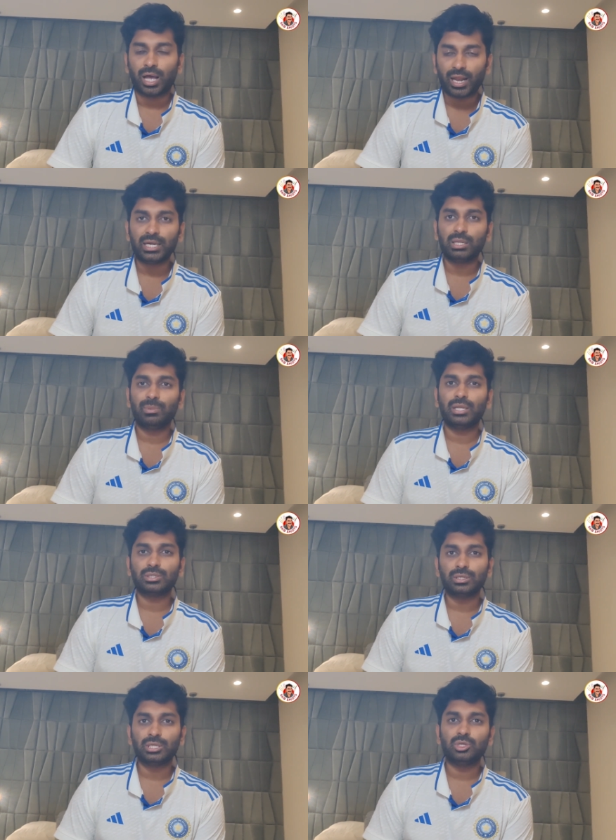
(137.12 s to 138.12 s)
అలాంటి
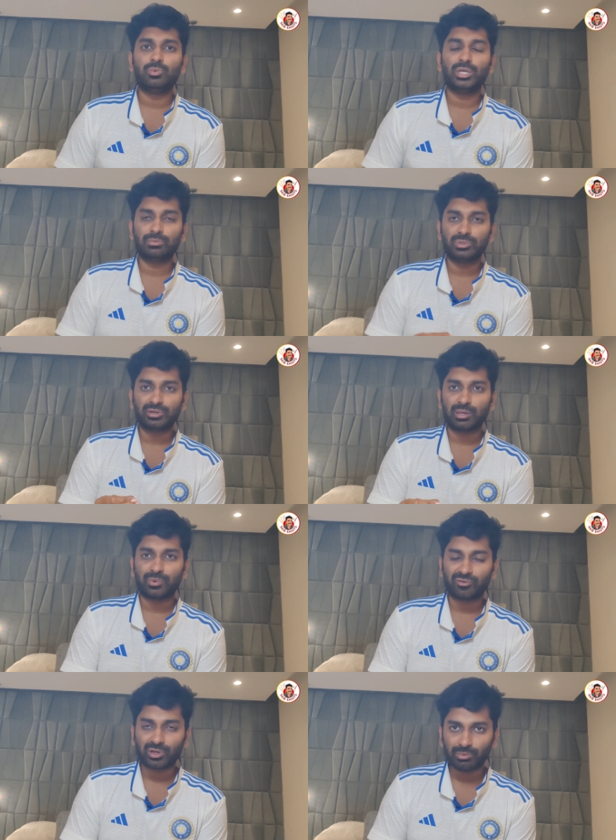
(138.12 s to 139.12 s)
మ్యాచ్లో పోయి అద్భుతమైన
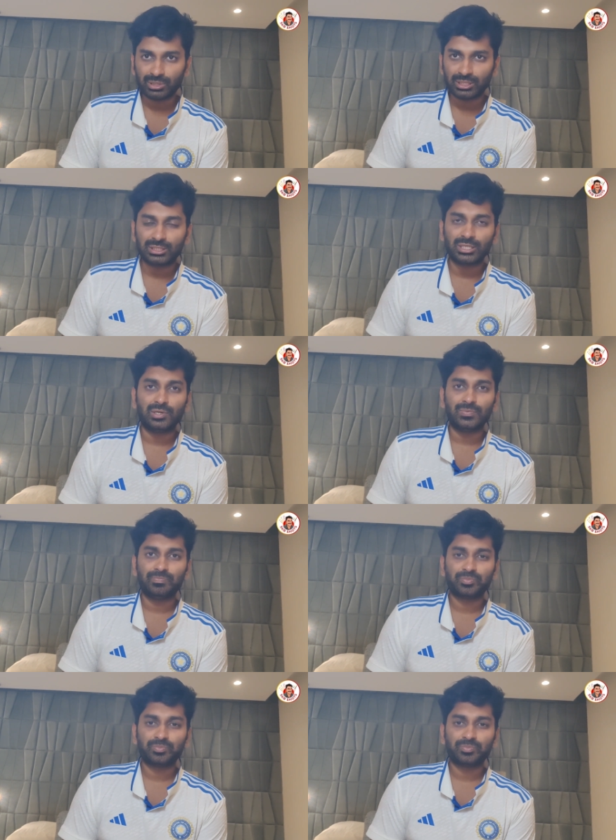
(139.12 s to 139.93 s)
పర్ఫార్మెన్స్ ఇచ్చాడు